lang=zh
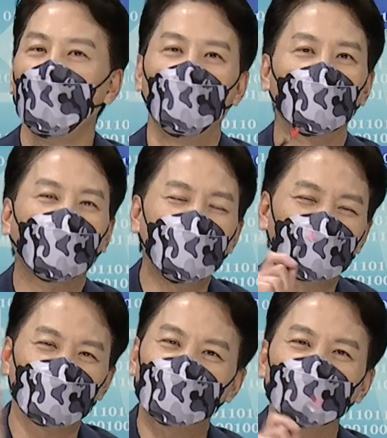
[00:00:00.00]
我看
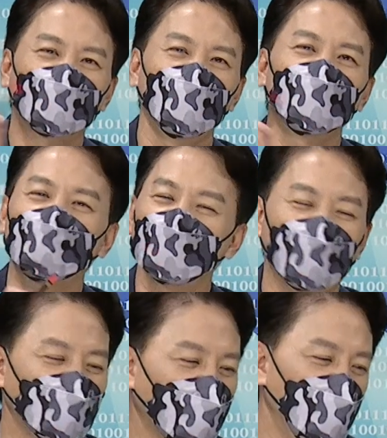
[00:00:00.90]
的事情实
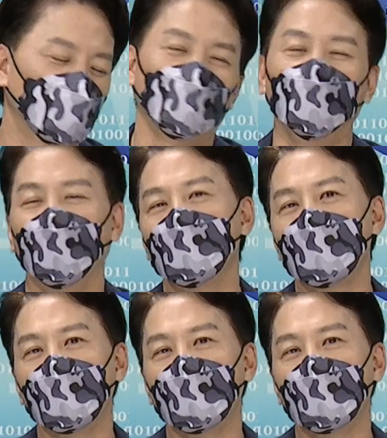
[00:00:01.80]
在太多了。